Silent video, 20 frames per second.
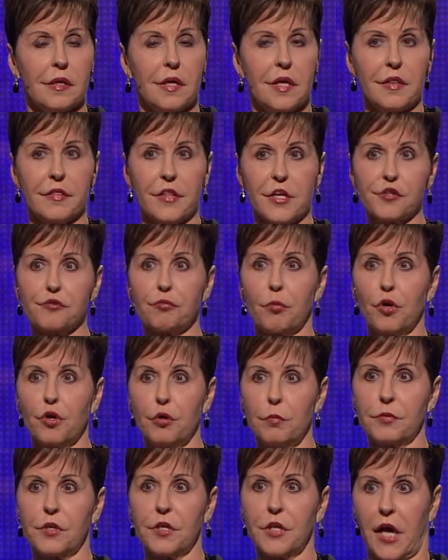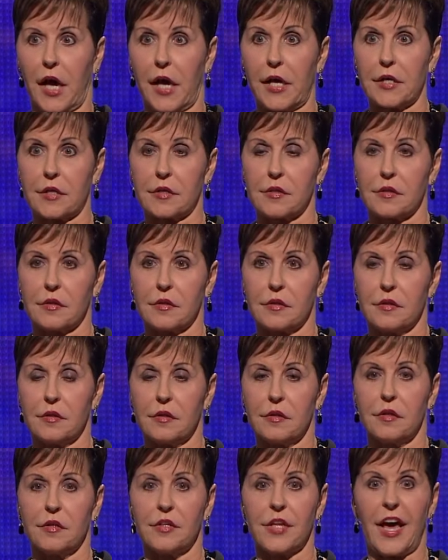di sini untuk
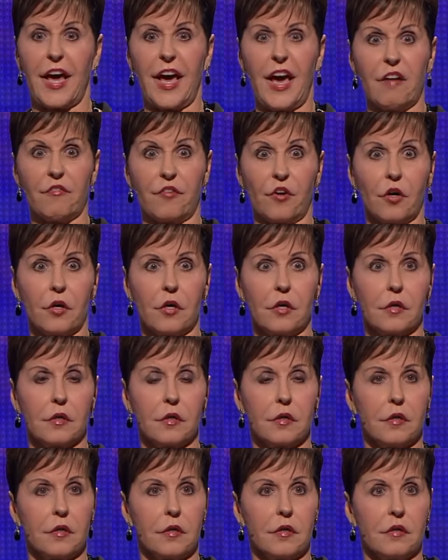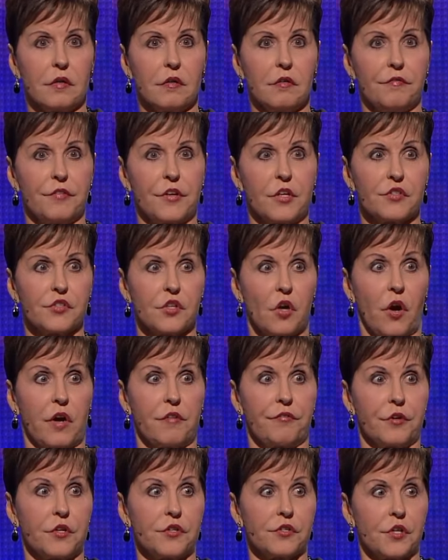mengasihani diri
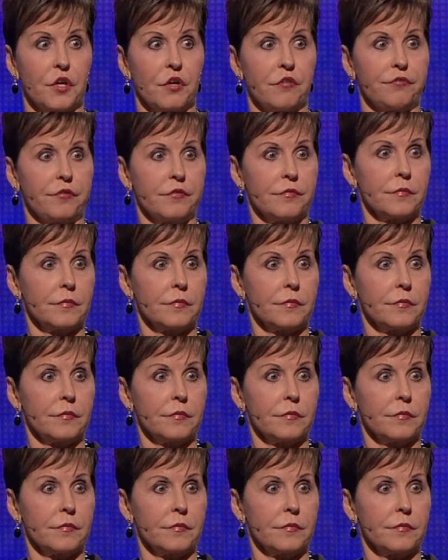sendiri.